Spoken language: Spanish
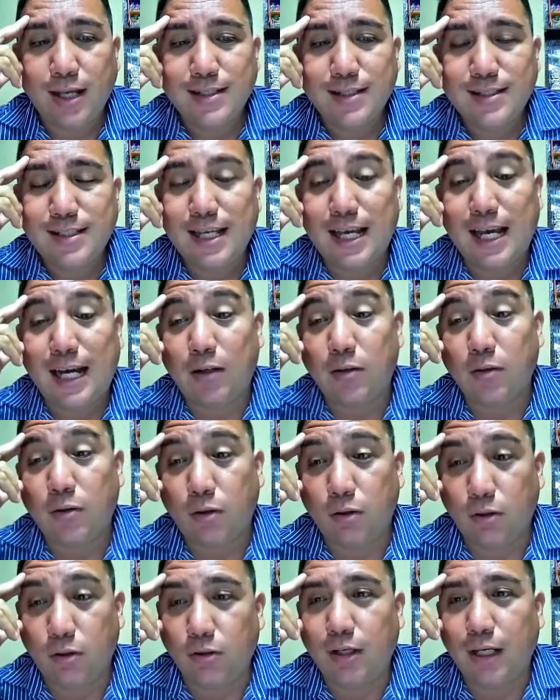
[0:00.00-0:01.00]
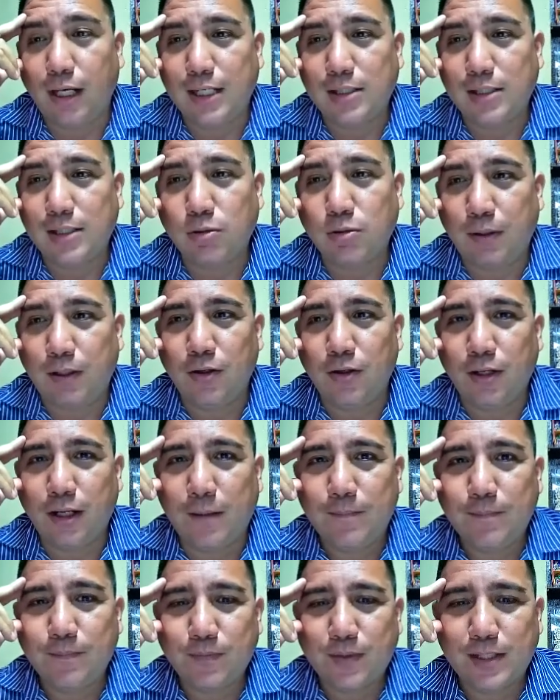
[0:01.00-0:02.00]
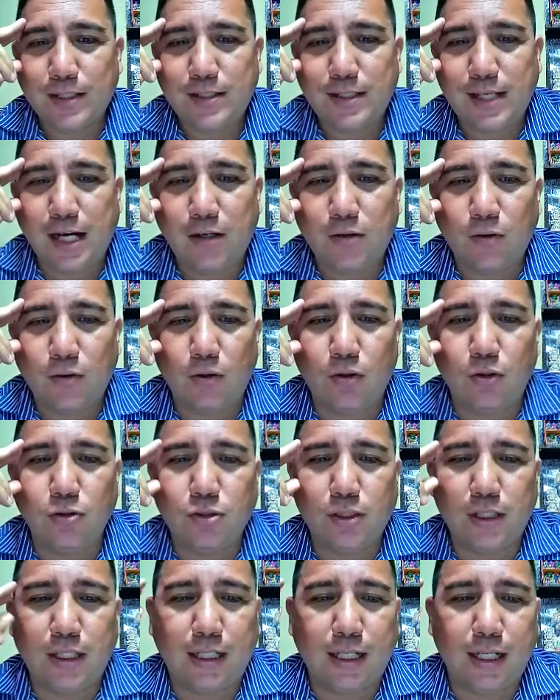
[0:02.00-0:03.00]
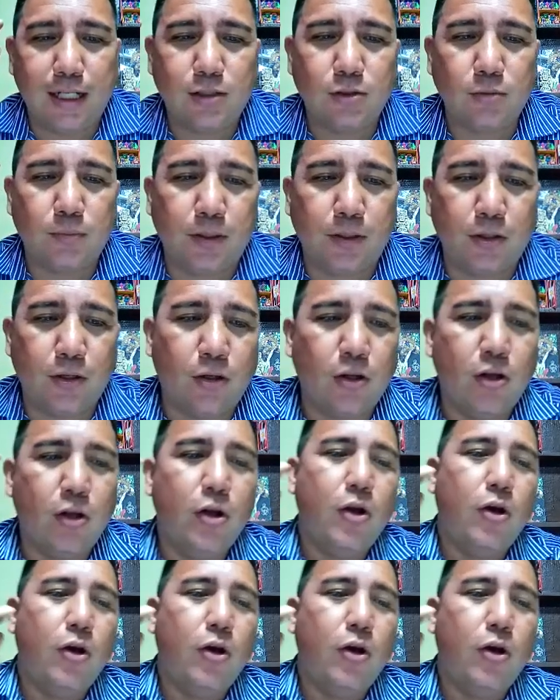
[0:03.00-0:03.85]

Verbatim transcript: se acordó que era superior. Se acordó que era superior,